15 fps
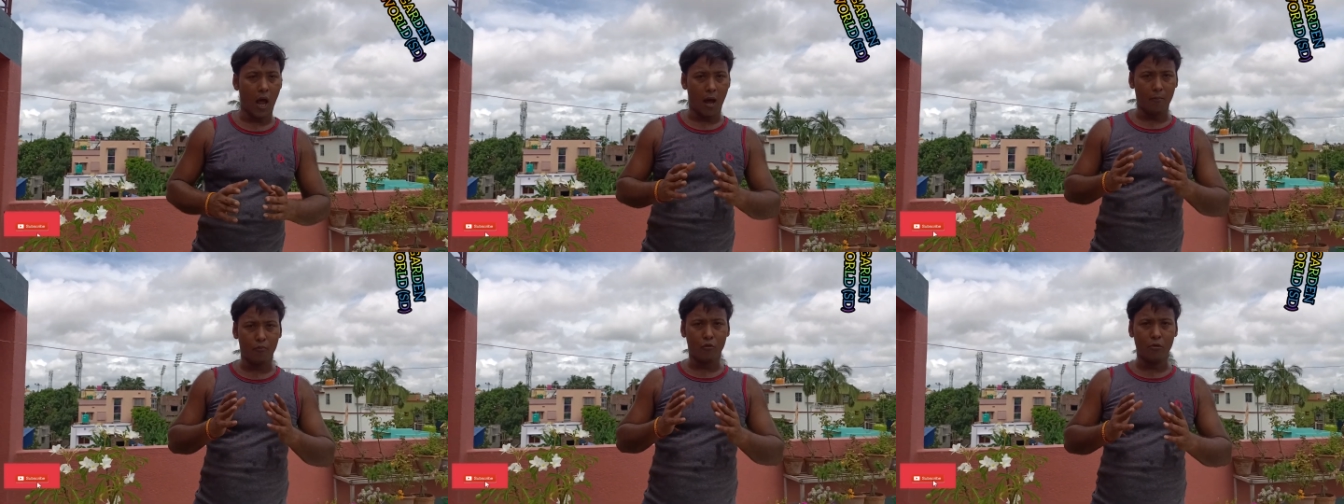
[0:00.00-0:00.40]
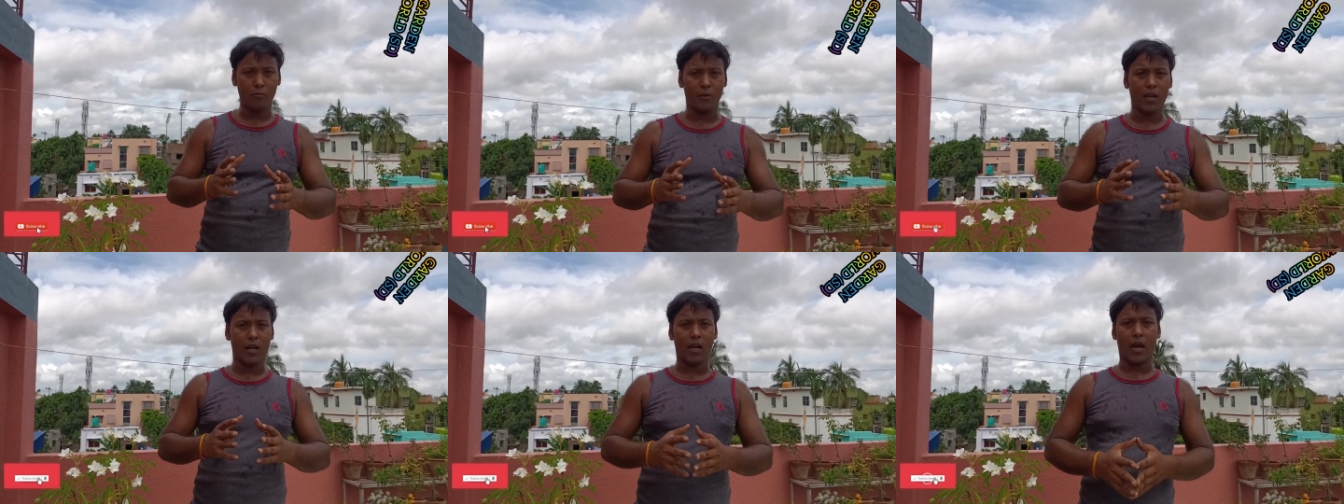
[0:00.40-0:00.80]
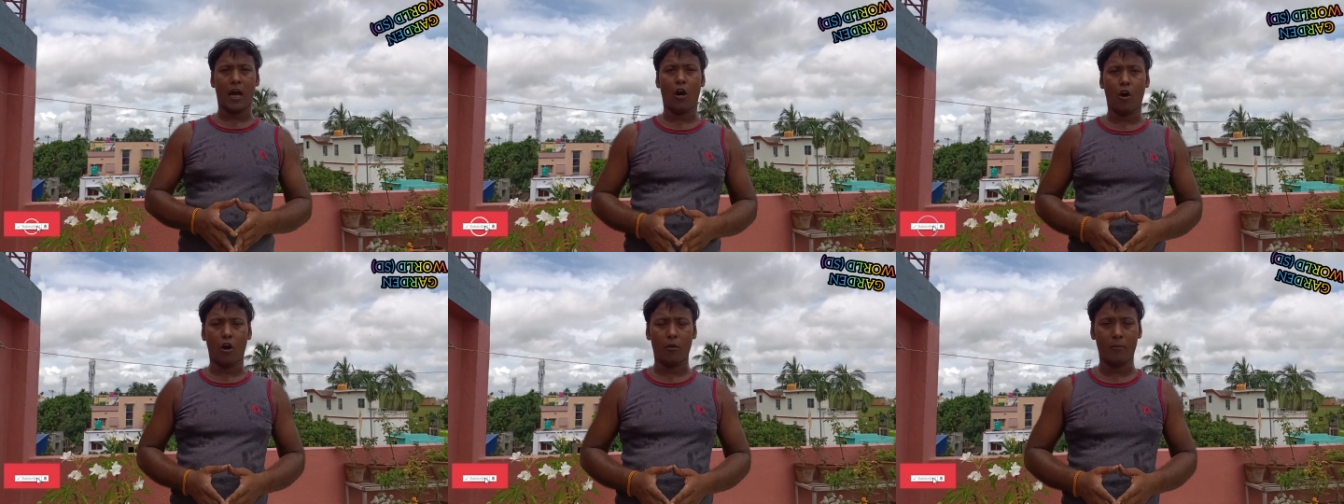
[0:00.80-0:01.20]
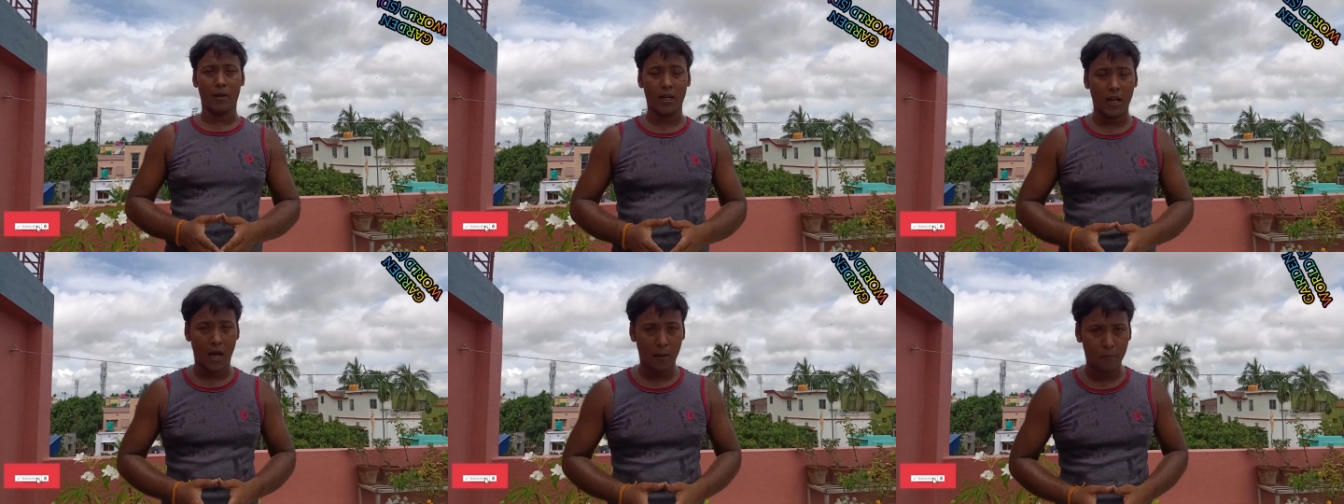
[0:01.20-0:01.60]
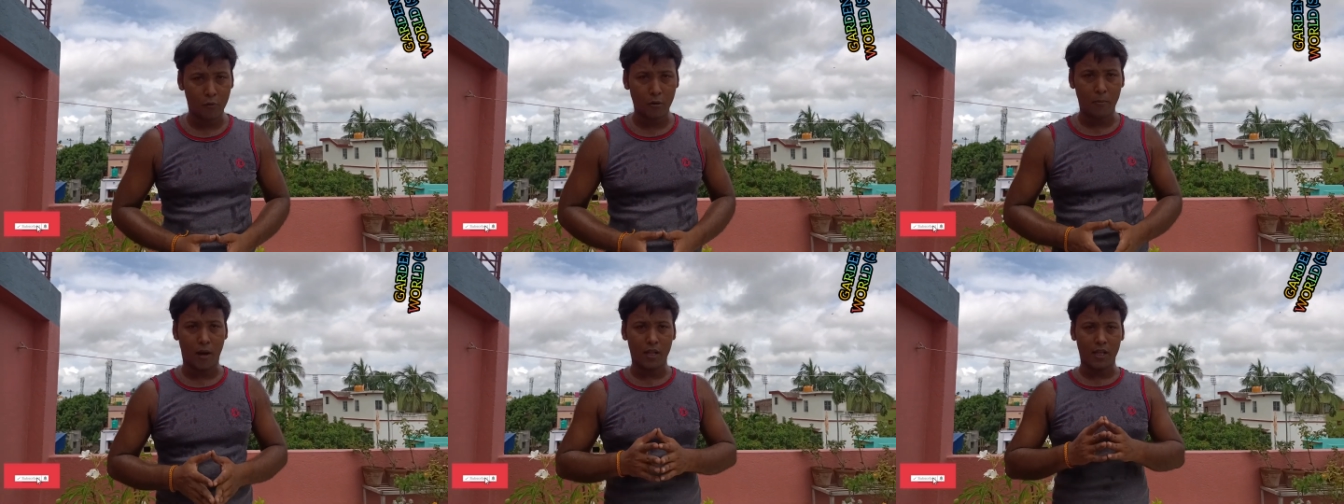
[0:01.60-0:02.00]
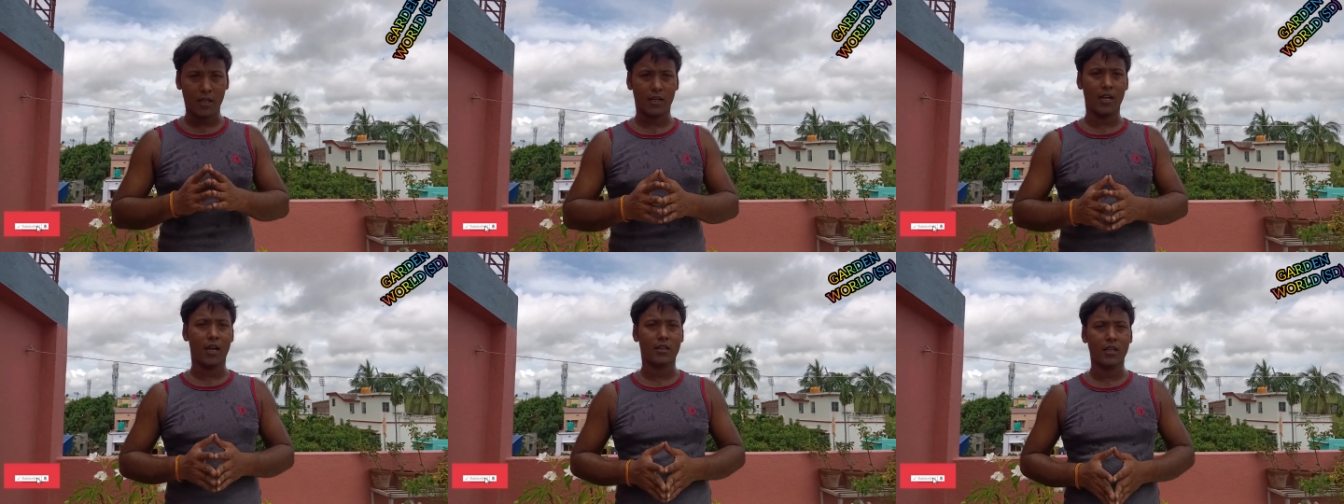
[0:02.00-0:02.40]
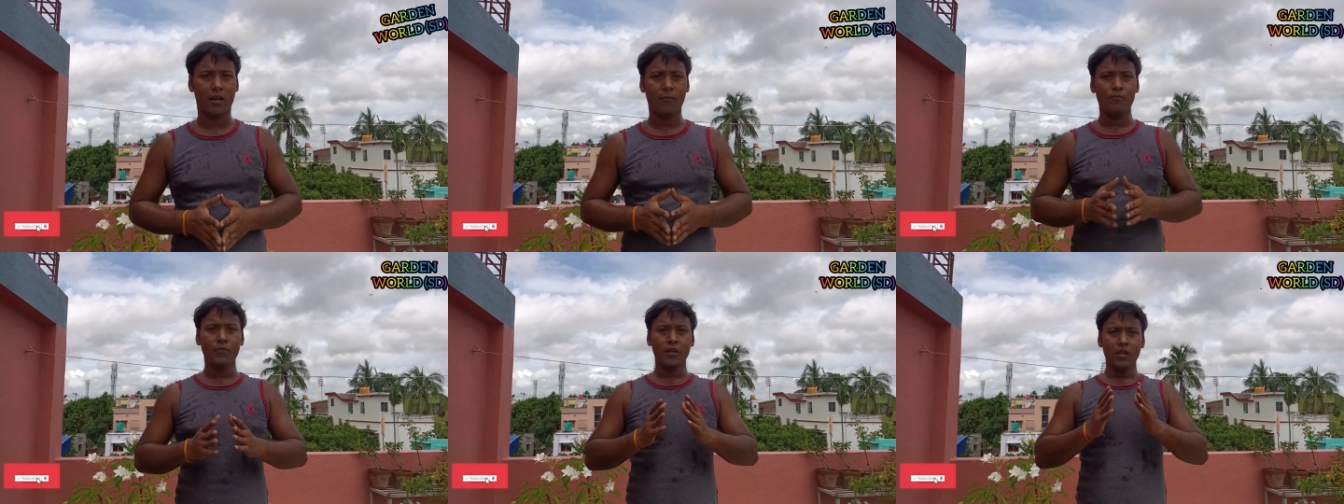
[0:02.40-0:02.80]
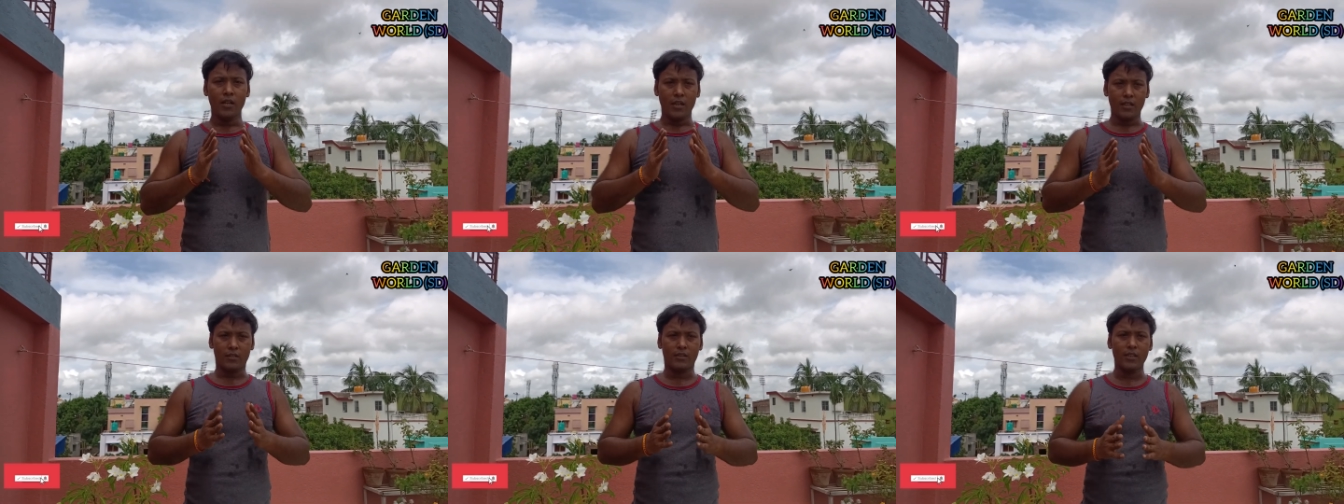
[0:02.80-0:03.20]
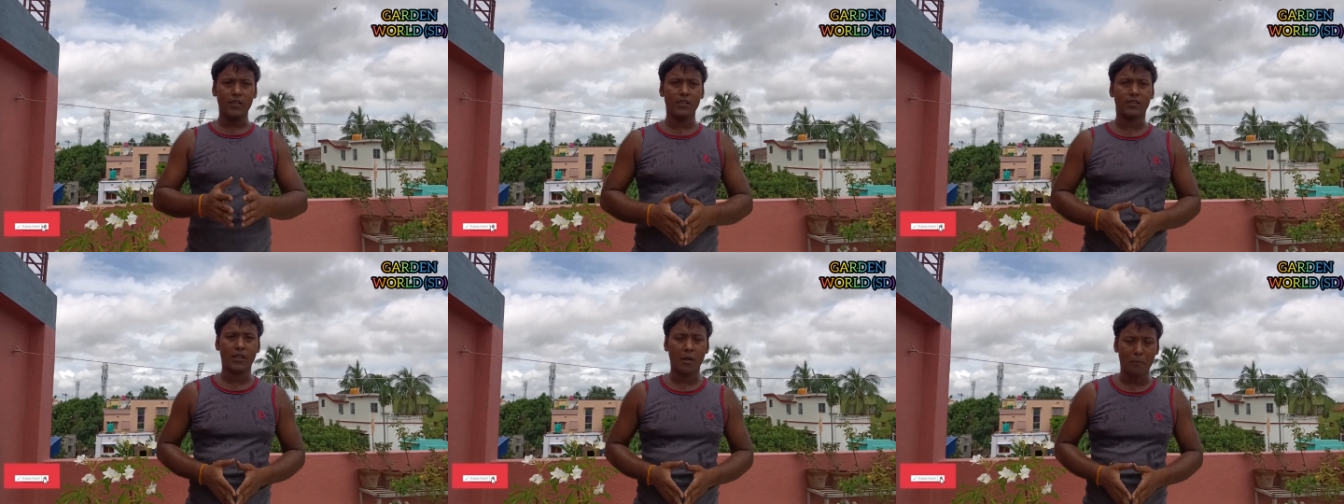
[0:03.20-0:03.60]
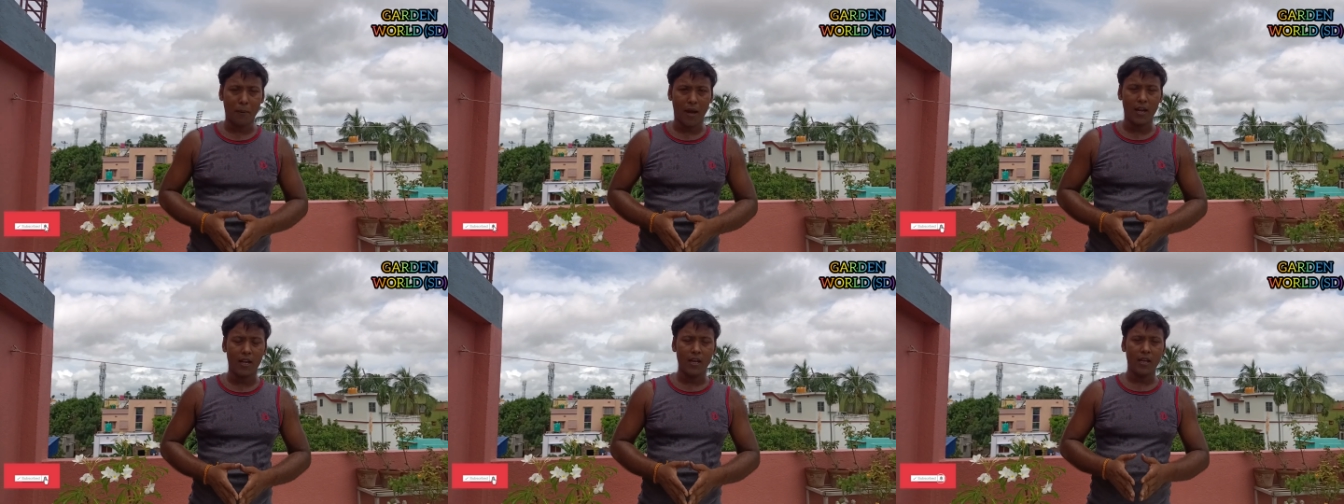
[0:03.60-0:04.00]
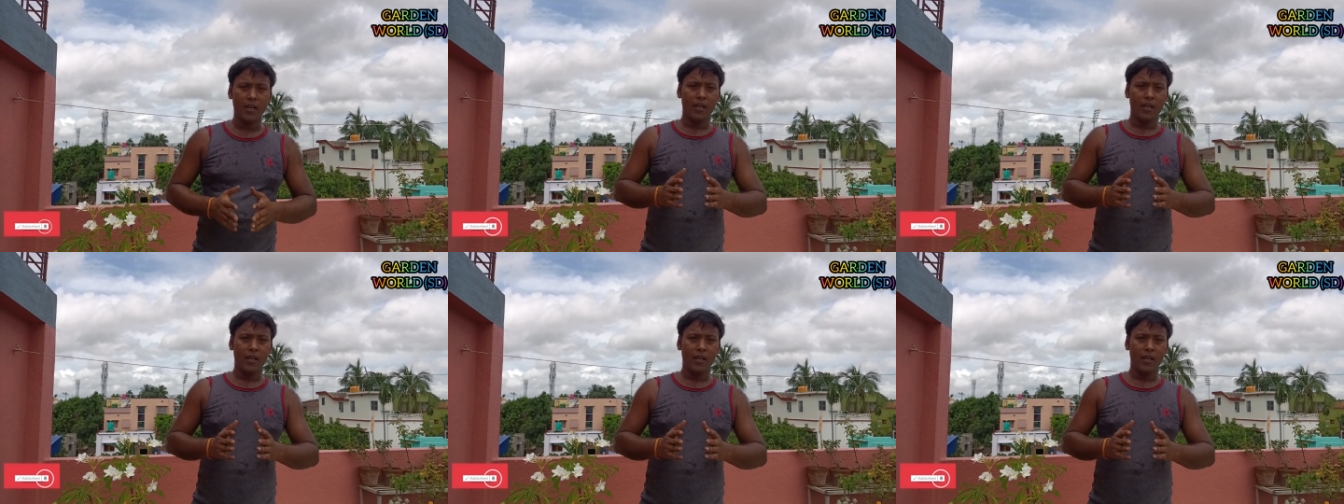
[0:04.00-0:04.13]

आपको मिलेगा और मैंने आपको वादा किया था इस सीरीज़ के पहले